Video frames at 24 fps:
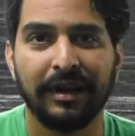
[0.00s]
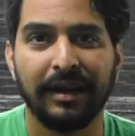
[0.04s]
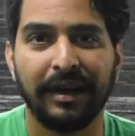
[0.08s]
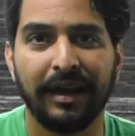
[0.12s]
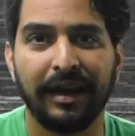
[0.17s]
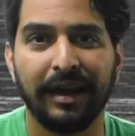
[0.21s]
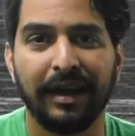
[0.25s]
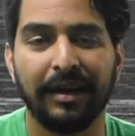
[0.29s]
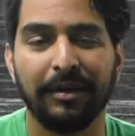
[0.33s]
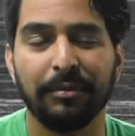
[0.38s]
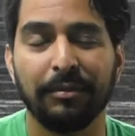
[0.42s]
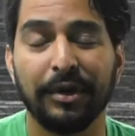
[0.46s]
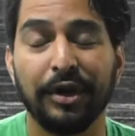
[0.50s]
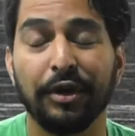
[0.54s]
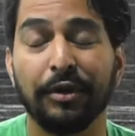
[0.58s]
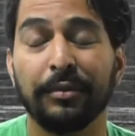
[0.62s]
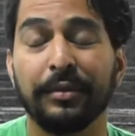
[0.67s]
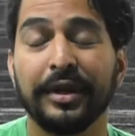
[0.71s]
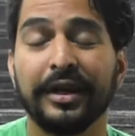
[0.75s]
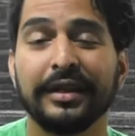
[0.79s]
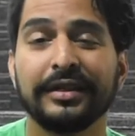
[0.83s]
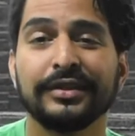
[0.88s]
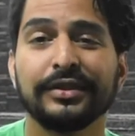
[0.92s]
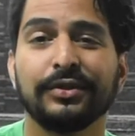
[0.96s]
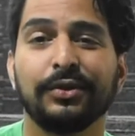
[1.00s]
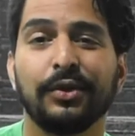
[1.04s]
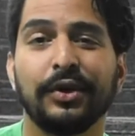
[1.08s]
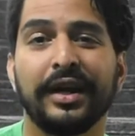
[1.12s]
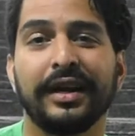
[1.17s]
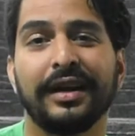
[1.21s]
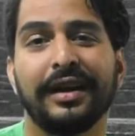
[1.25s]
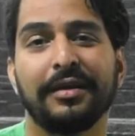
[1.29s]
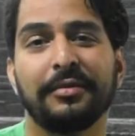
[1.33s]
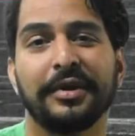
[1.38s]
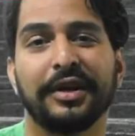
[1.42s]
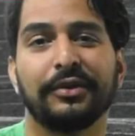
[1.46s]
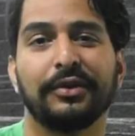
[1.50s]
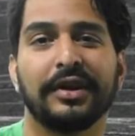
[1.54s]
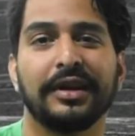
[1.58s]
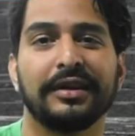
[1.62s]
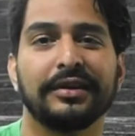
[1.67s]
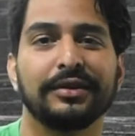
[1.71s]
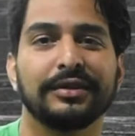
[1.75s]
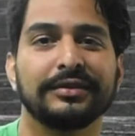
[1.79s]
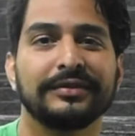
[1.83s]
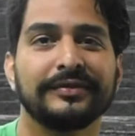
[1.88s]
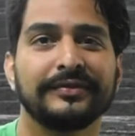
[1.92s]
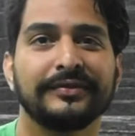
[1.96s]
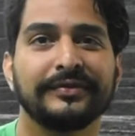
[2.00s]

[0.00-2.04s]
Eh, mi nombre es Julián Alberto Arango.